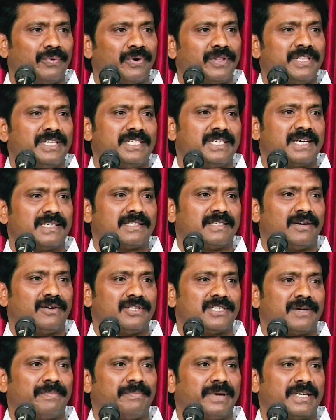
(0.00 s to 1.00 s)
ఉరి తీసేస్తాడు
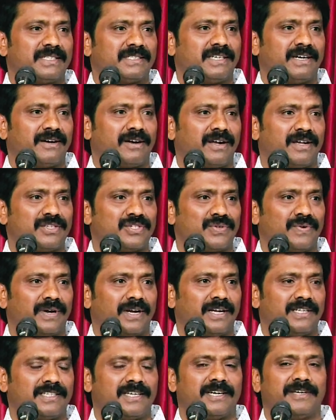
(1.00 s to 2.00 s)
చంపేస్తాడు రాజు
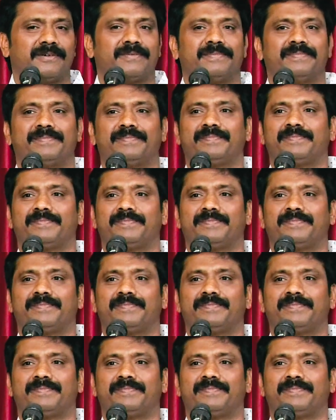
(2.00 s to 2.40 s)
అనేసాడు